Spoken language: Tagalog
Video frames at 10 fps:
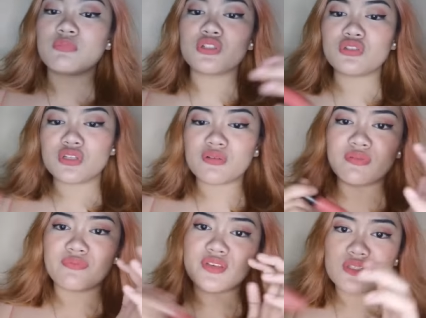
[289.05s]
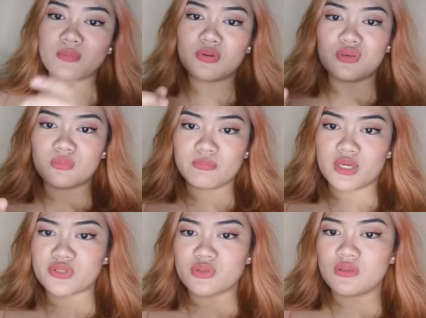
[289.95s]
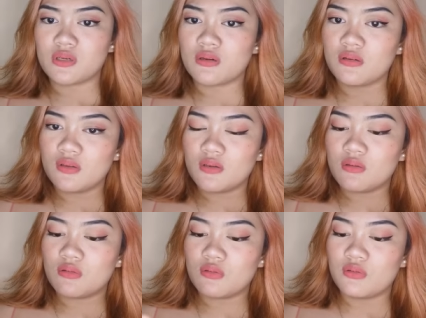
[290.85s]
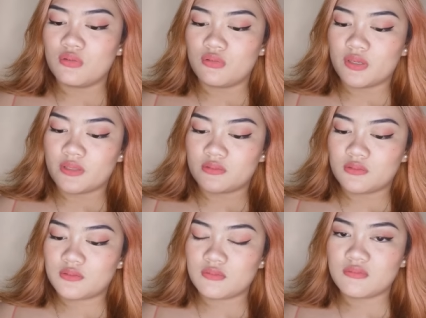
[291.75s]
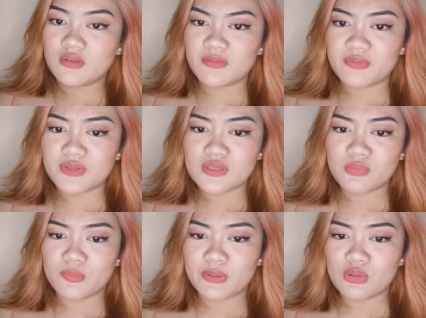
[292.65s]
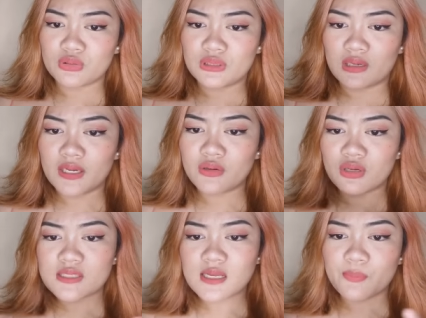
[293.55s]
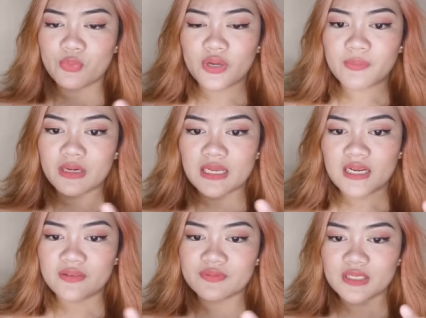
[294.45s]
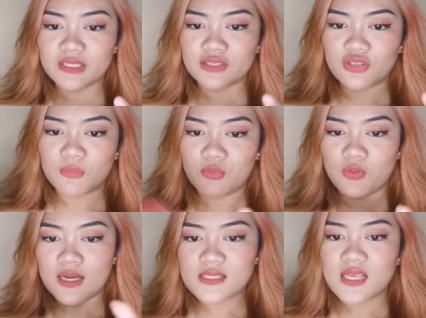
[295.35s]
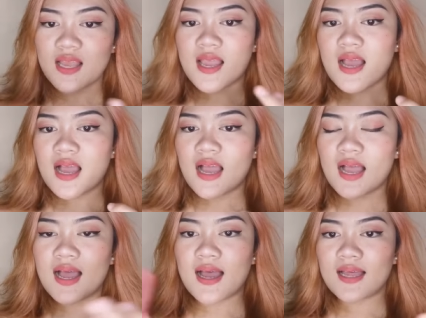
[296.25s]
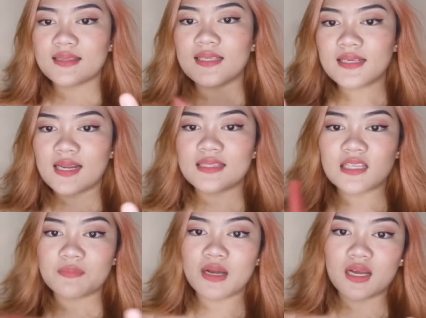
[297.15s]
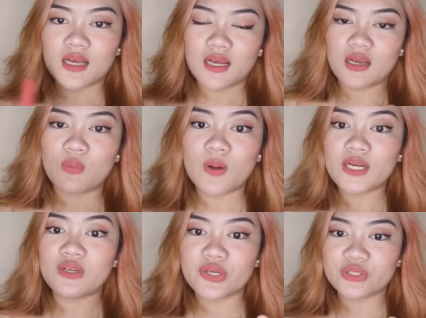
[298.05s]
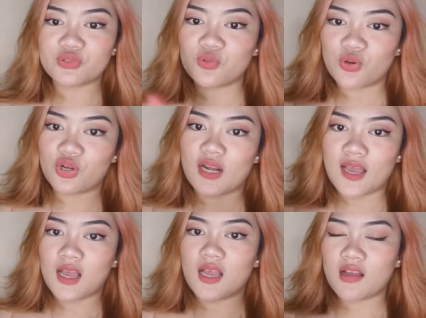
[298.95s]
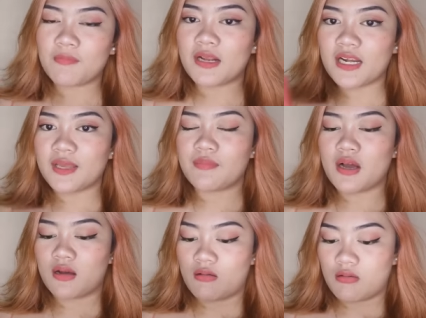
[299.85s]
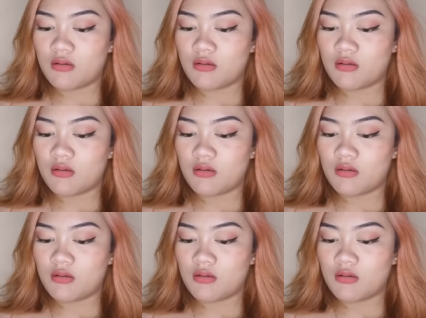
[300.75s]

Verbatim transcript: ba't hindi nag-visible yung blush on ng colorate? Nag-visible, pero konti lang. Ano oras ka po kayo magla-live sa TikTok bukas? Ah, uh, tingnan natin mga 1 or 2 o'clock. Mag-live ako.